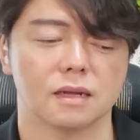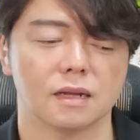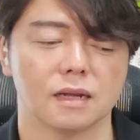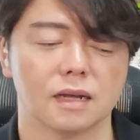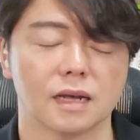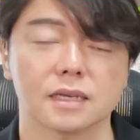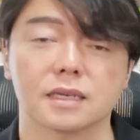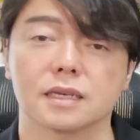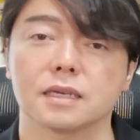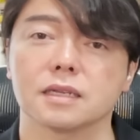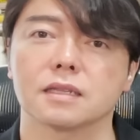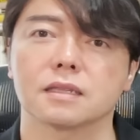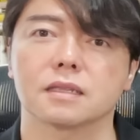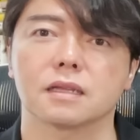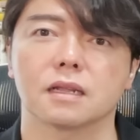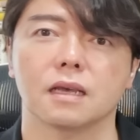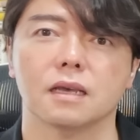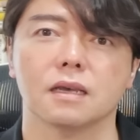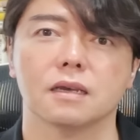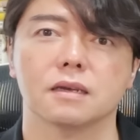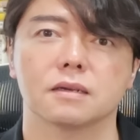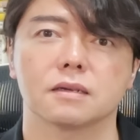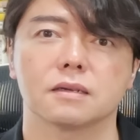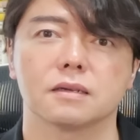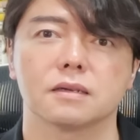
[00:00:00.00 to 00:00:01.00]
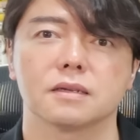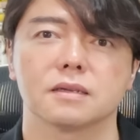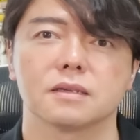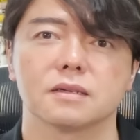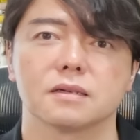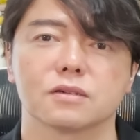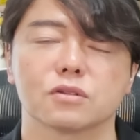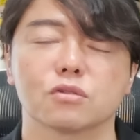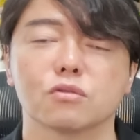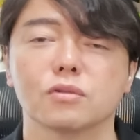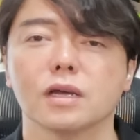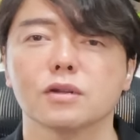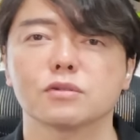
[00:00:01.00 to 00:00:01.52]
はっきり言ってね
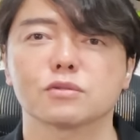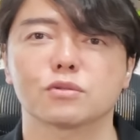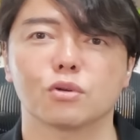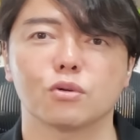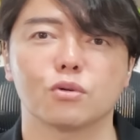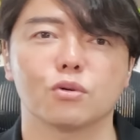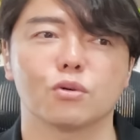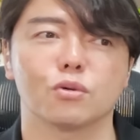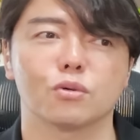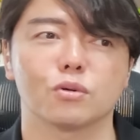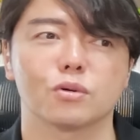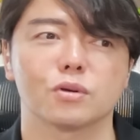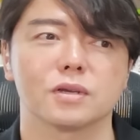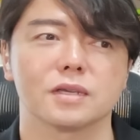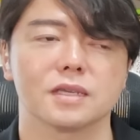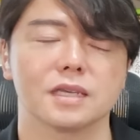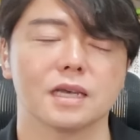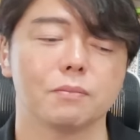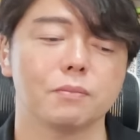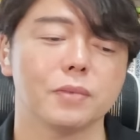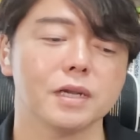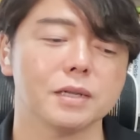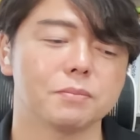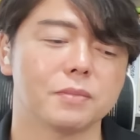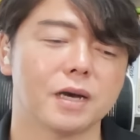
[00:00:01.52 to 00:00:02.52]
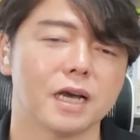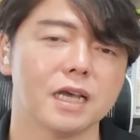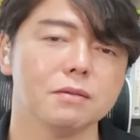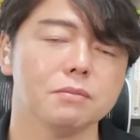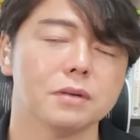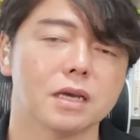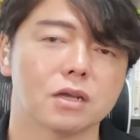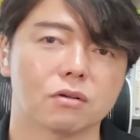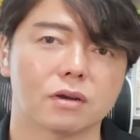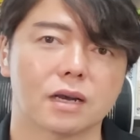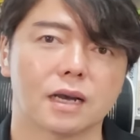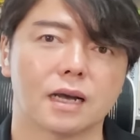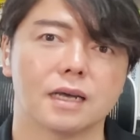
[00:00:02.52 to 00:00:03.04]
となるとやっぱり売
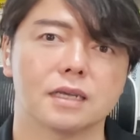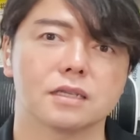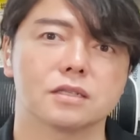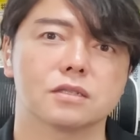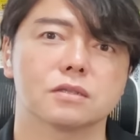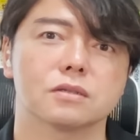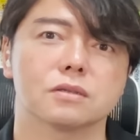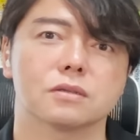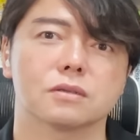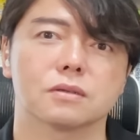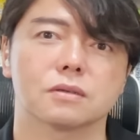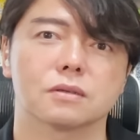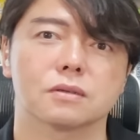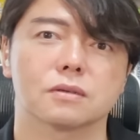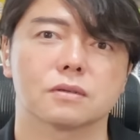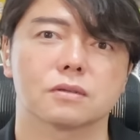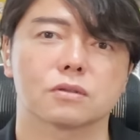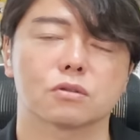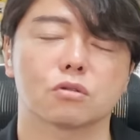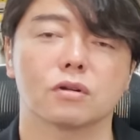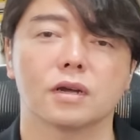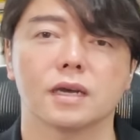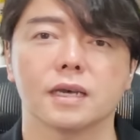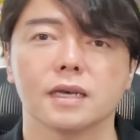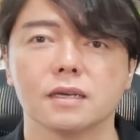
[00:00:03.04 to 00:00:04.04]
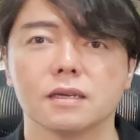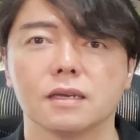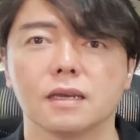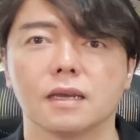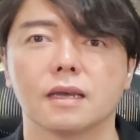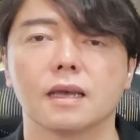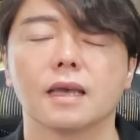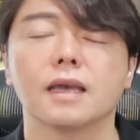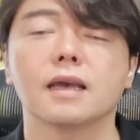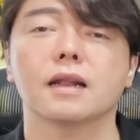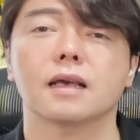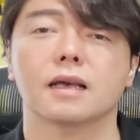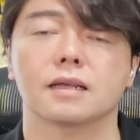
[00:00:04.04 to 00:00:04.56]
買の回数
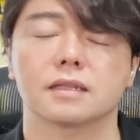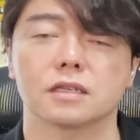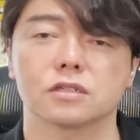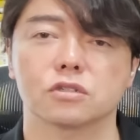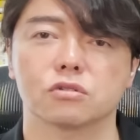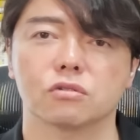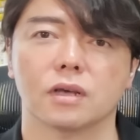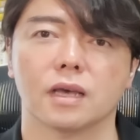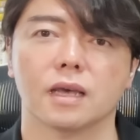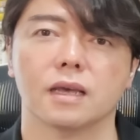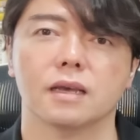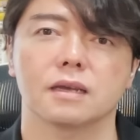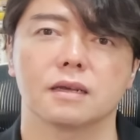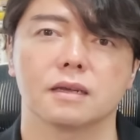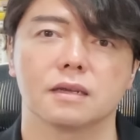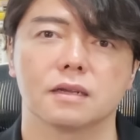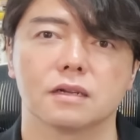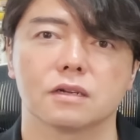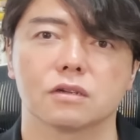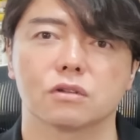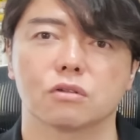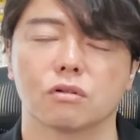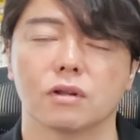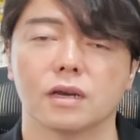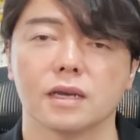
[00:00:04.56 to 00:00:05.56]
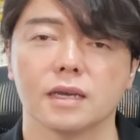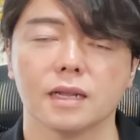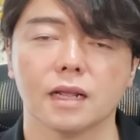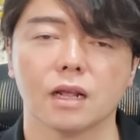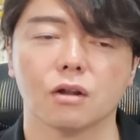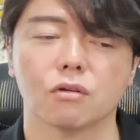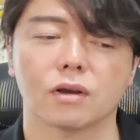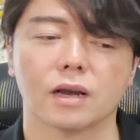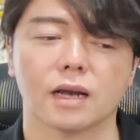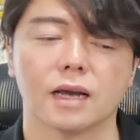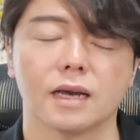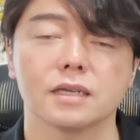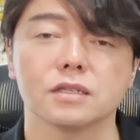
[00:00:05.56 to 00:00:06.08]
トライエラーですよねトライエラー
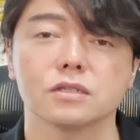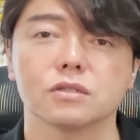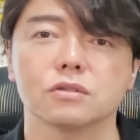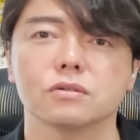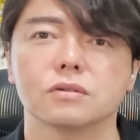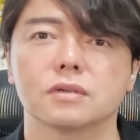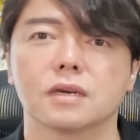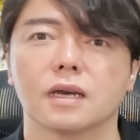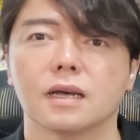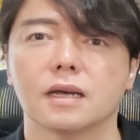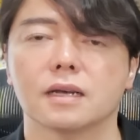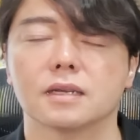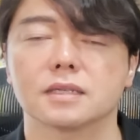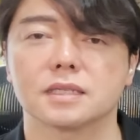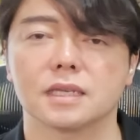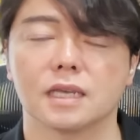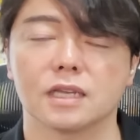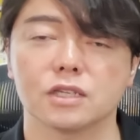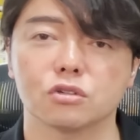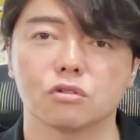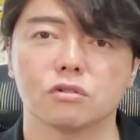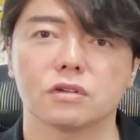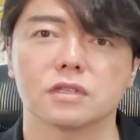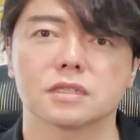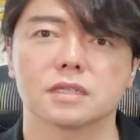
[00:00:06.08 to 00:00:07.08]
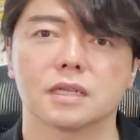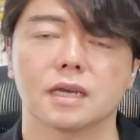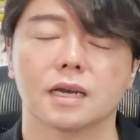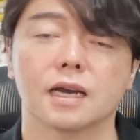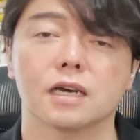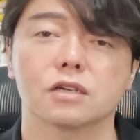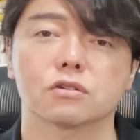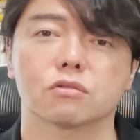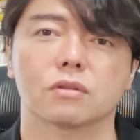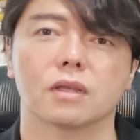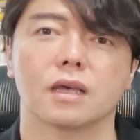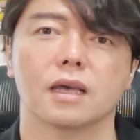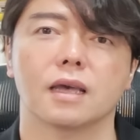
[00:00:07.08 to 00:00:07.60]
の回数が成長につなが
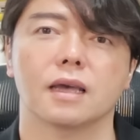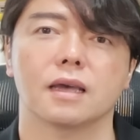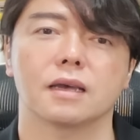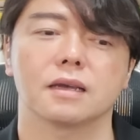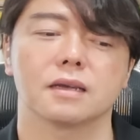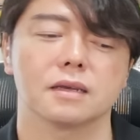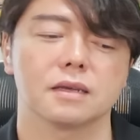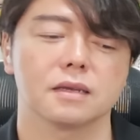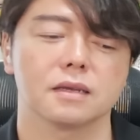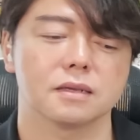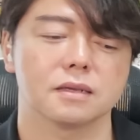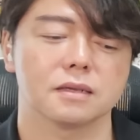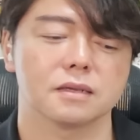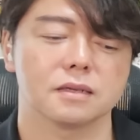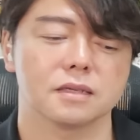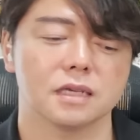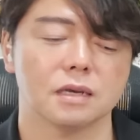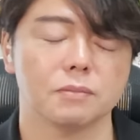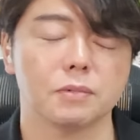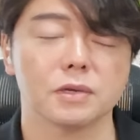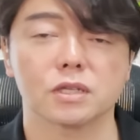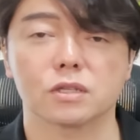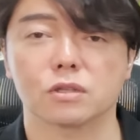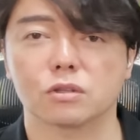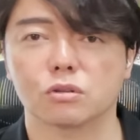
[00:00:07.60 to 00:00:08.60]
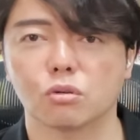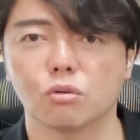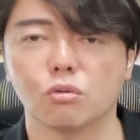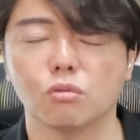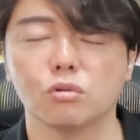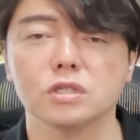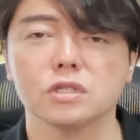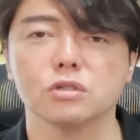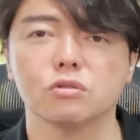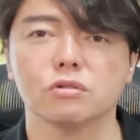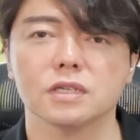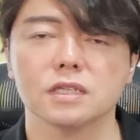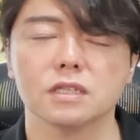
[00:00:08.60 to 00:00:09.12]
るのでやっぱり投
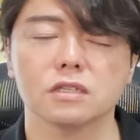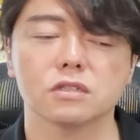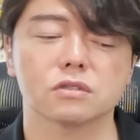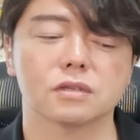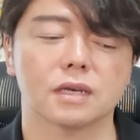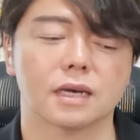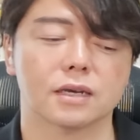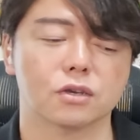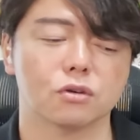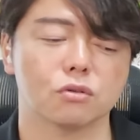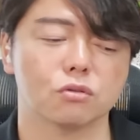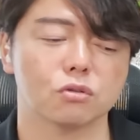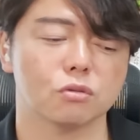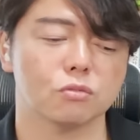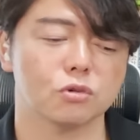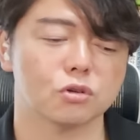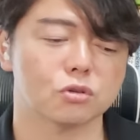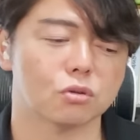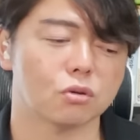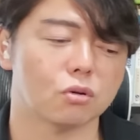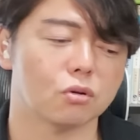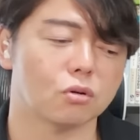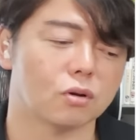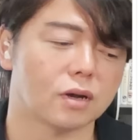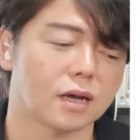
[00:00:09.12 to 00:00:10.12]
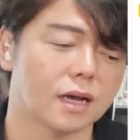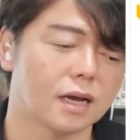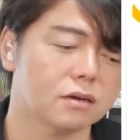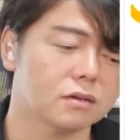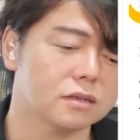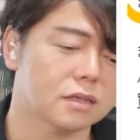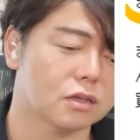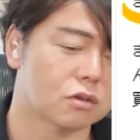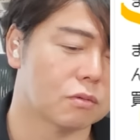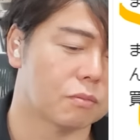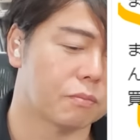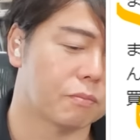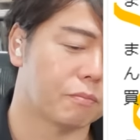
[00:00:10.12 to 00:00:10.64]
資の技術を上げようと思うと、ある
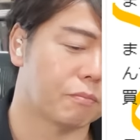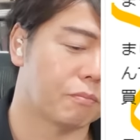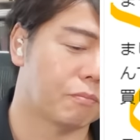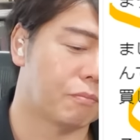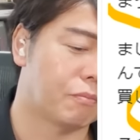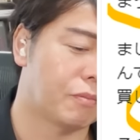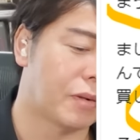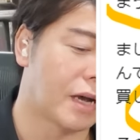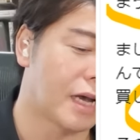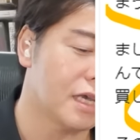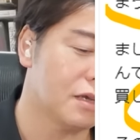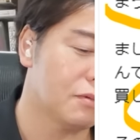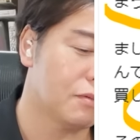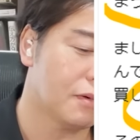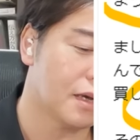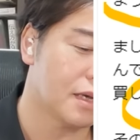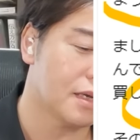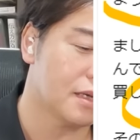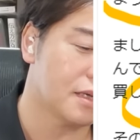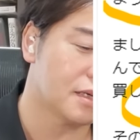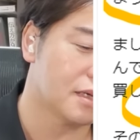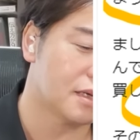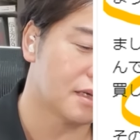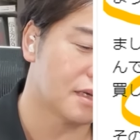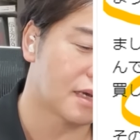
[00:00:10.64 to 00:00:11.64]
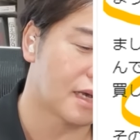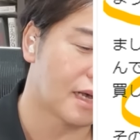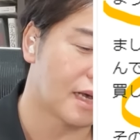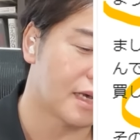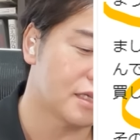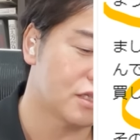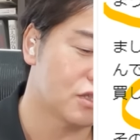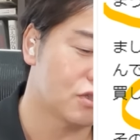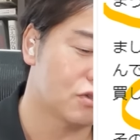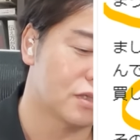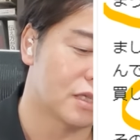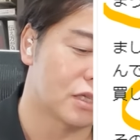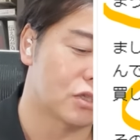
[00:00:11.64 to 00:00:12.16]
程度売買
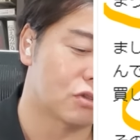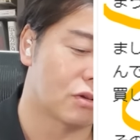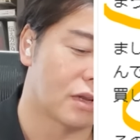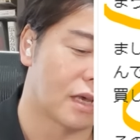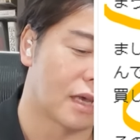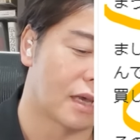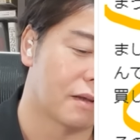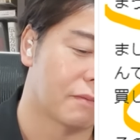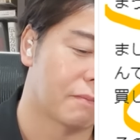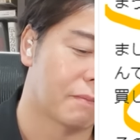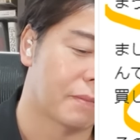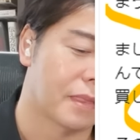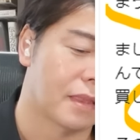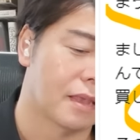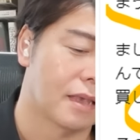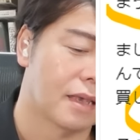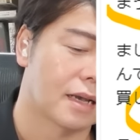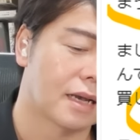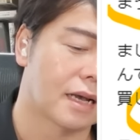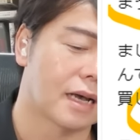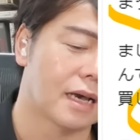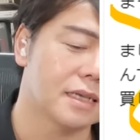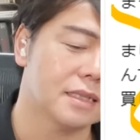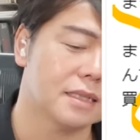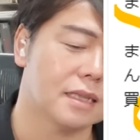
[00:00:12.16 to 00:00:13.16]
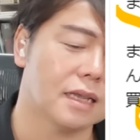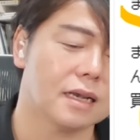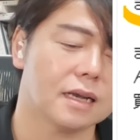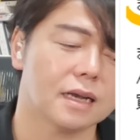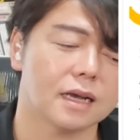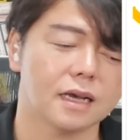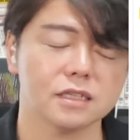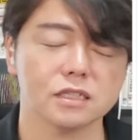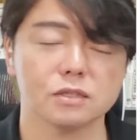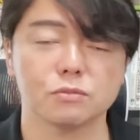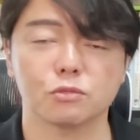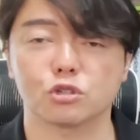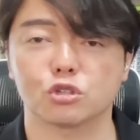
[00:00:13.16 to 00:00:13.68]
回数ですよね。回転
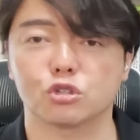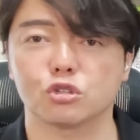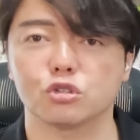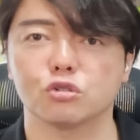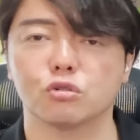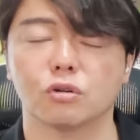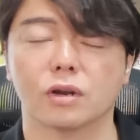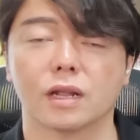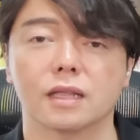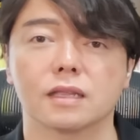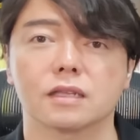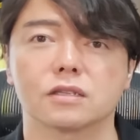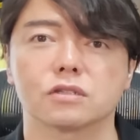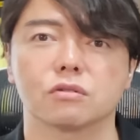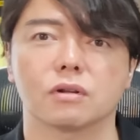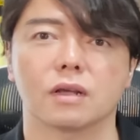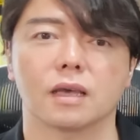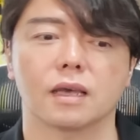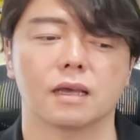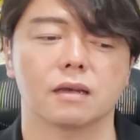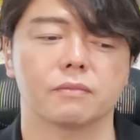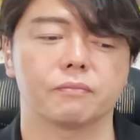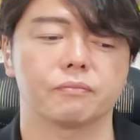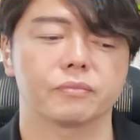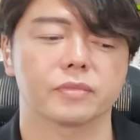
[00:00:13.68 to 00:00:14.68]
回数も重要なんですよね。